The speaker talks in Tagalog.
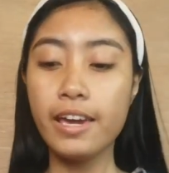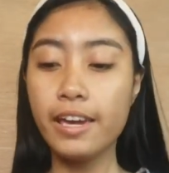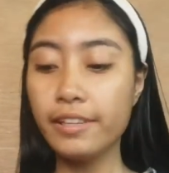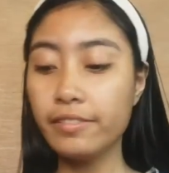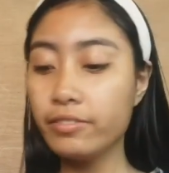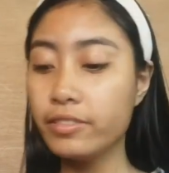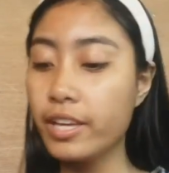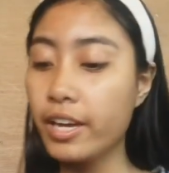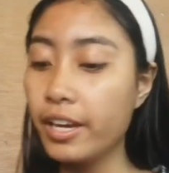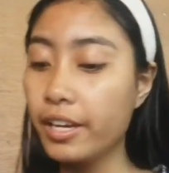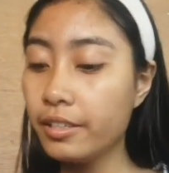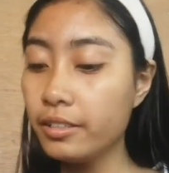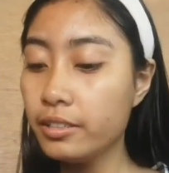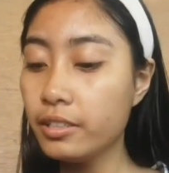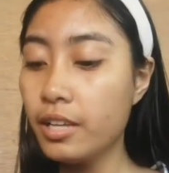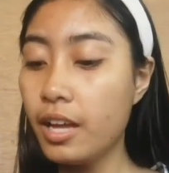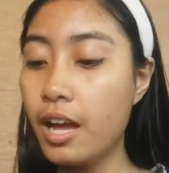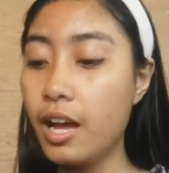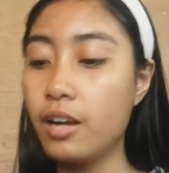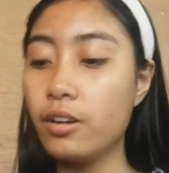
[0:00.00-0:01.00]
And then,
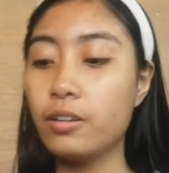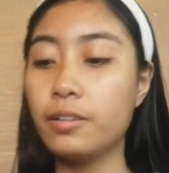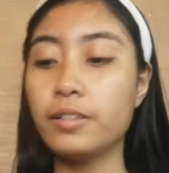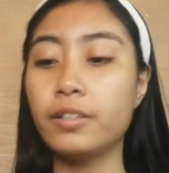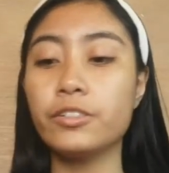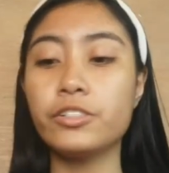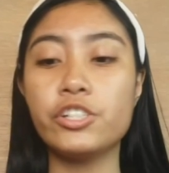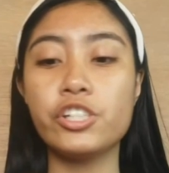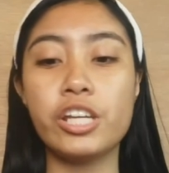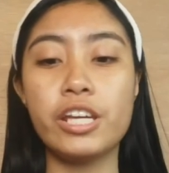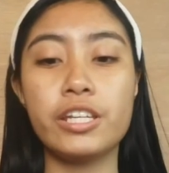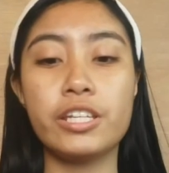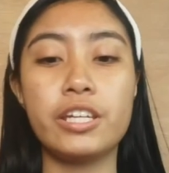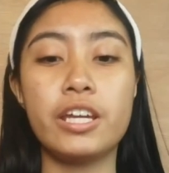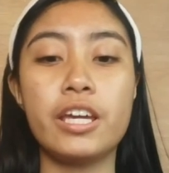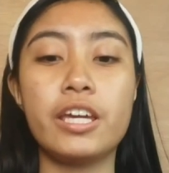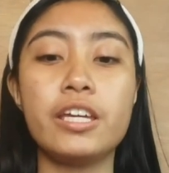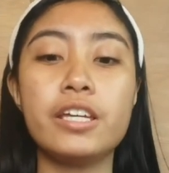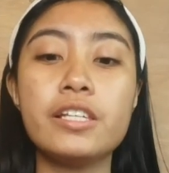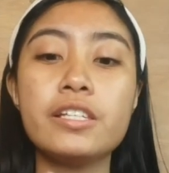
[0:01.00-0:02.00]
ang shade
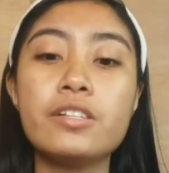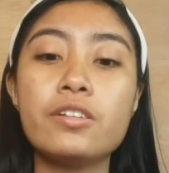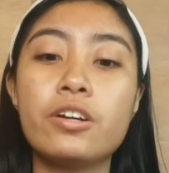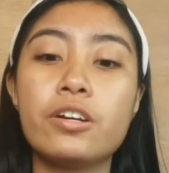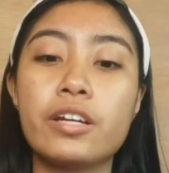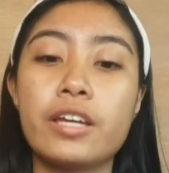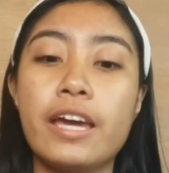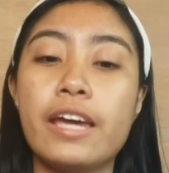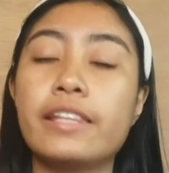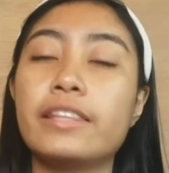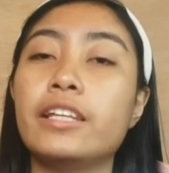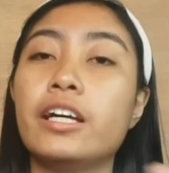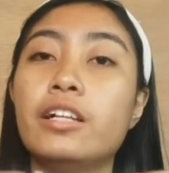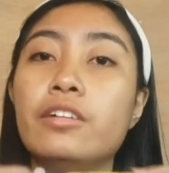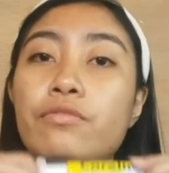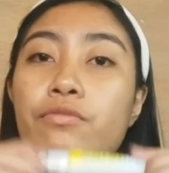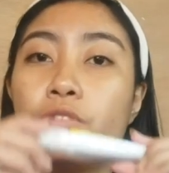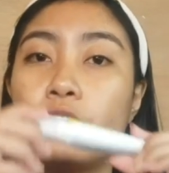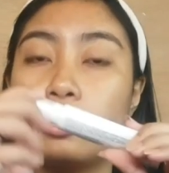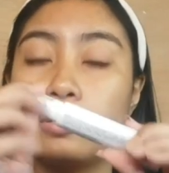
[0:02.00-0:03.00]
niya is
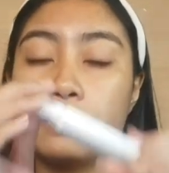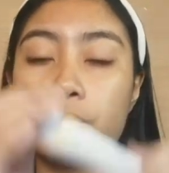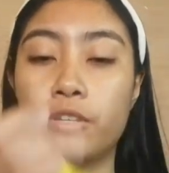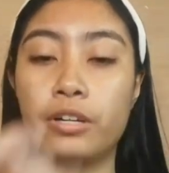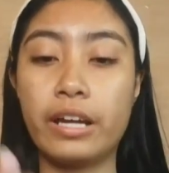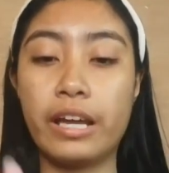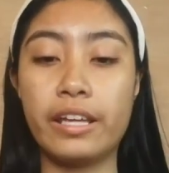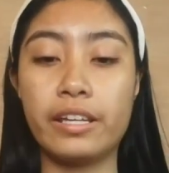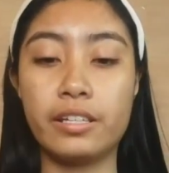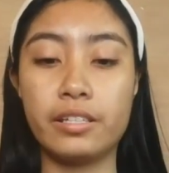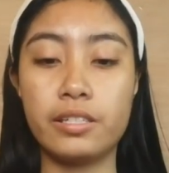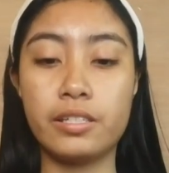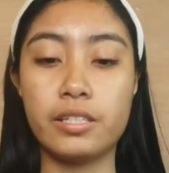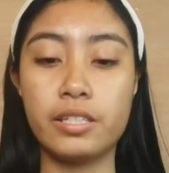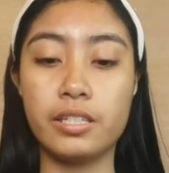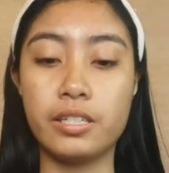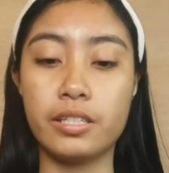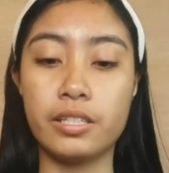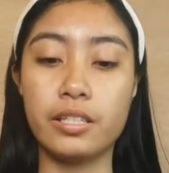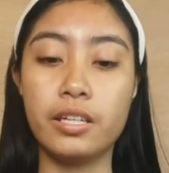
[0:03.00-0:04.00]
Oriental for morena
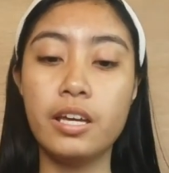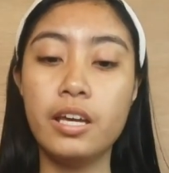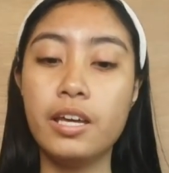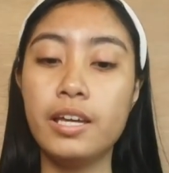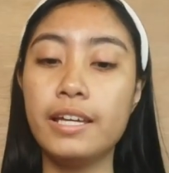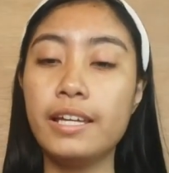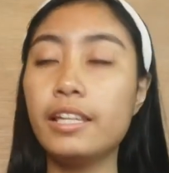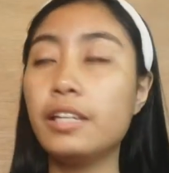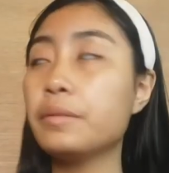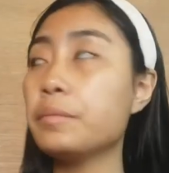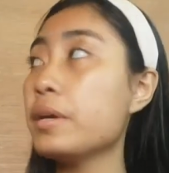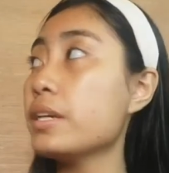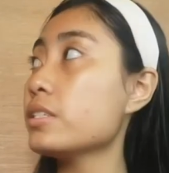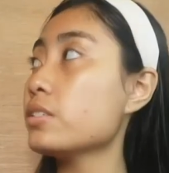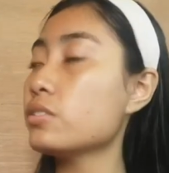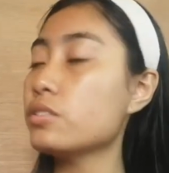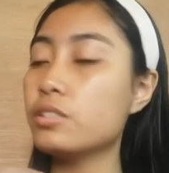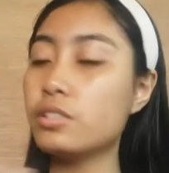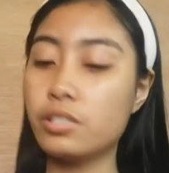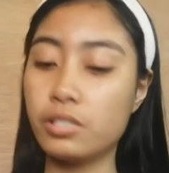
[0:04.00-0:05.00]
skin. Ilang
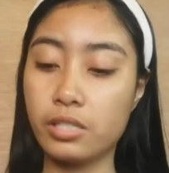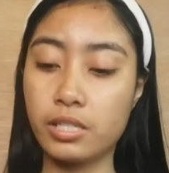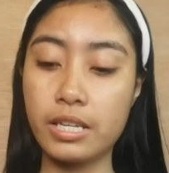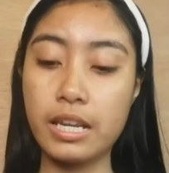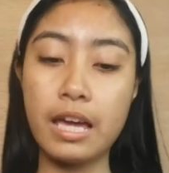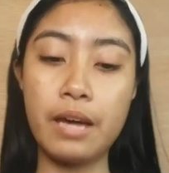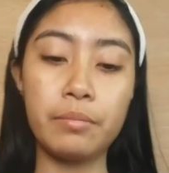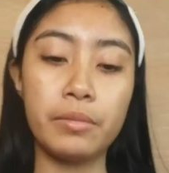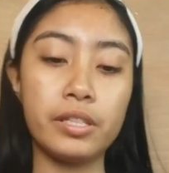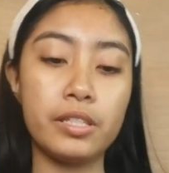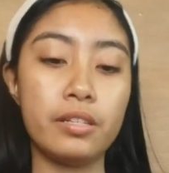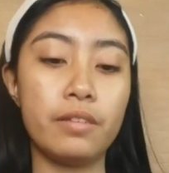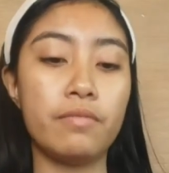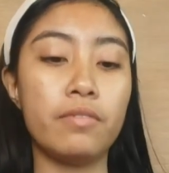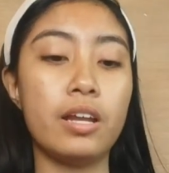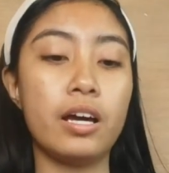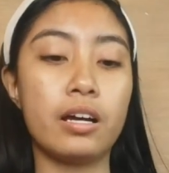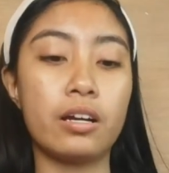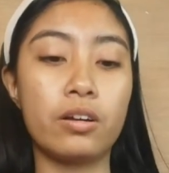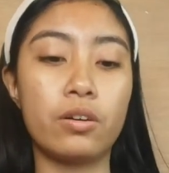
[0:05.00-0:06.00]
beses ko na siya ginamit sa
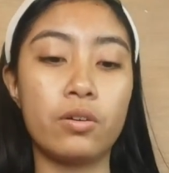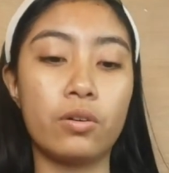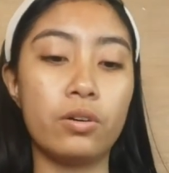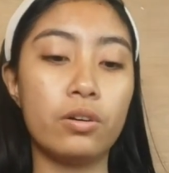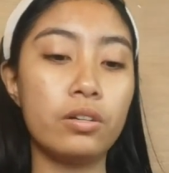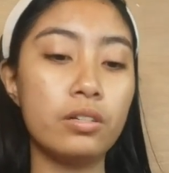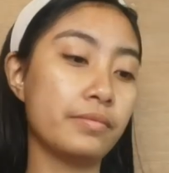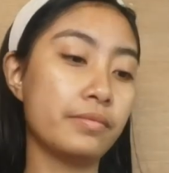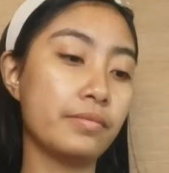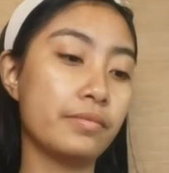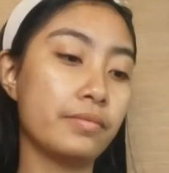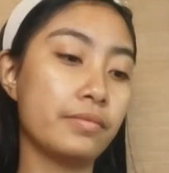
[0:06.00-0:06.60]
vlog ko.